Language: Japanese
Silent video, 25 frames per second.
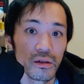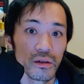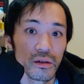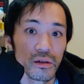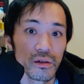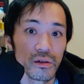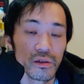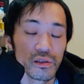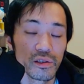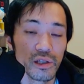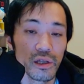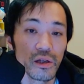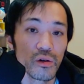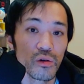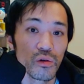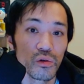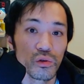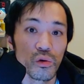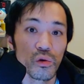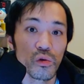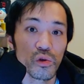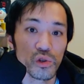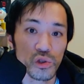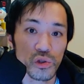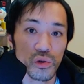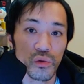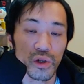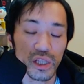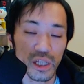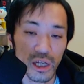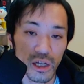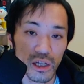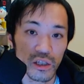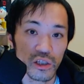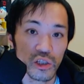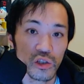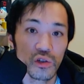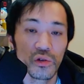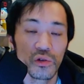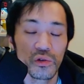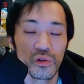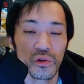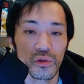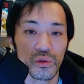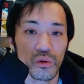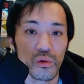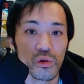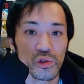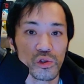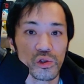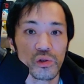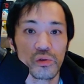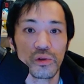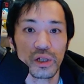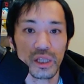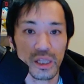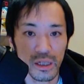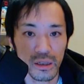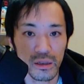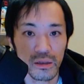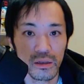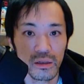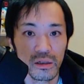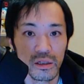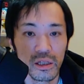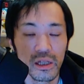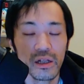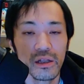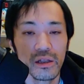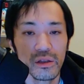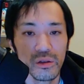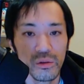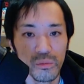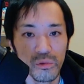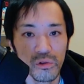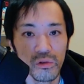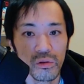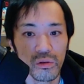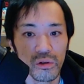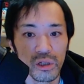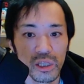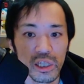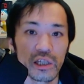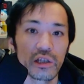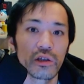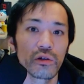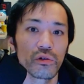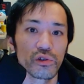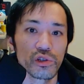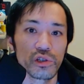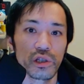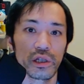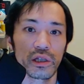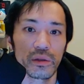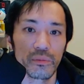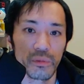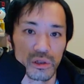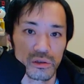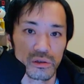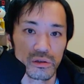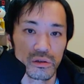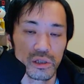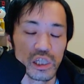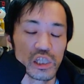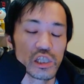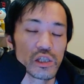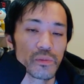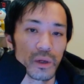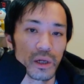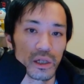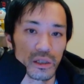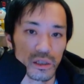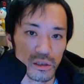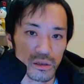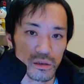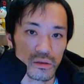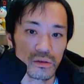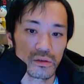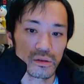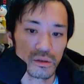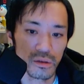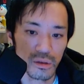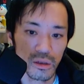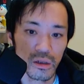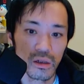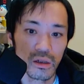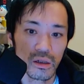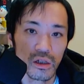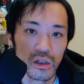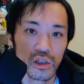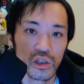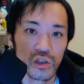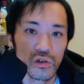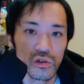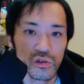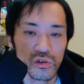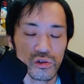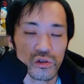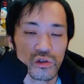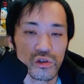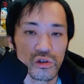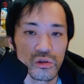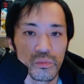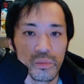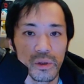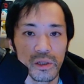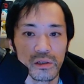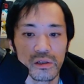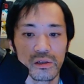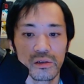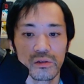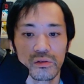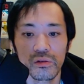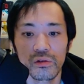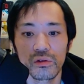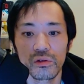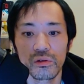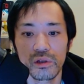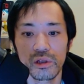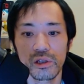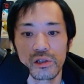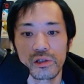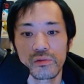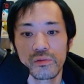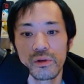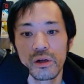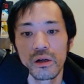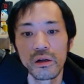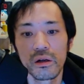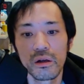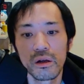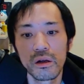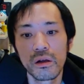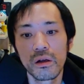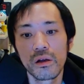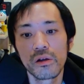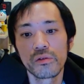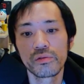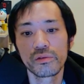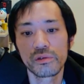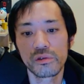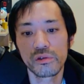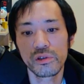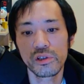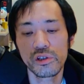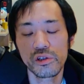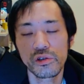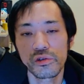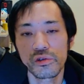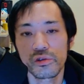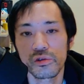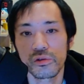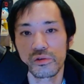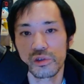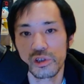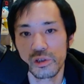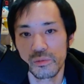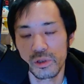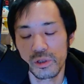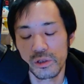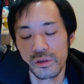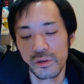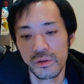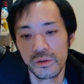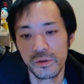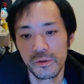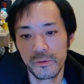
成功の保証はない、給料の保証はない、けれども起業してきます。1%です。99%の人たちは普通に就職します。